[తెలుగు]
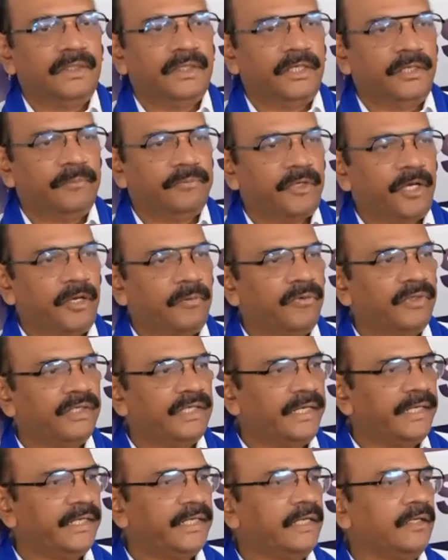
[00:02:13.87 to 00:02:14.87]
రేపు
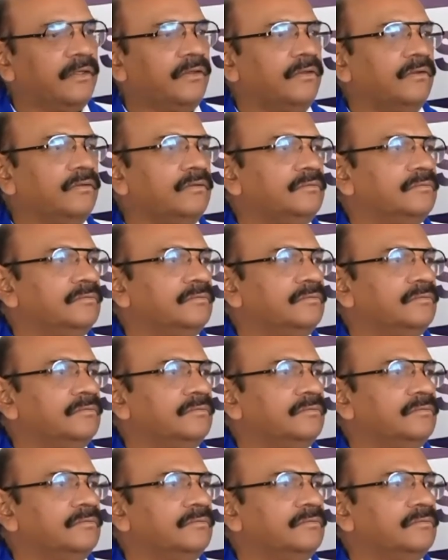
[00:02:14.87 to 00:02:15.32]
రాబోయే ఎన్నికల్లో